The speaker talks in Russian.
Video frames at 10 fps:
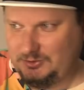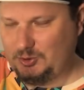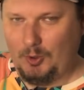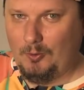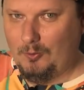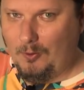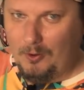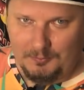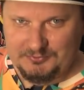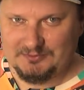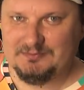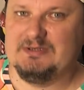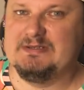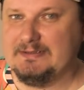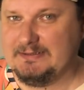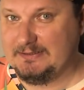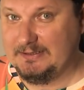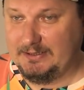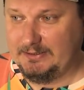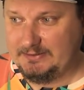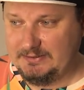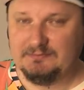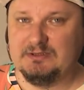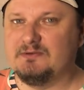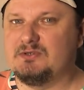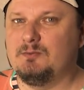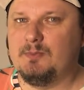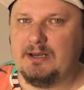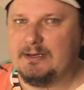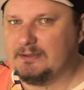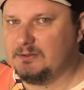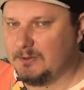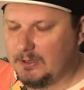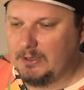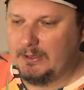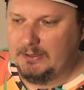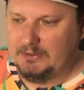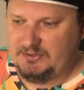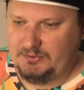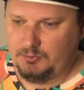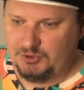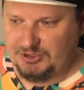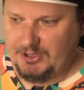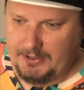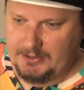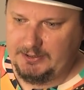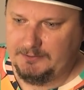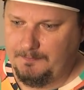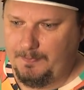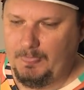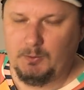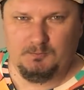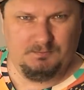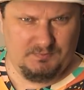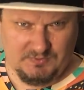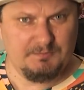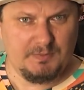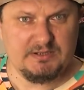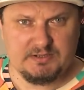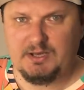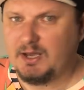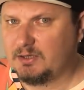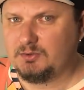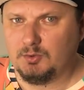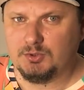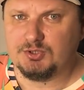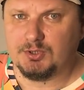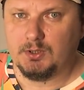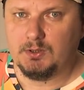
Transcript: шоу оптом, так сказать, на коллективное выступление, то скучняк. Ну, до пейскара точно.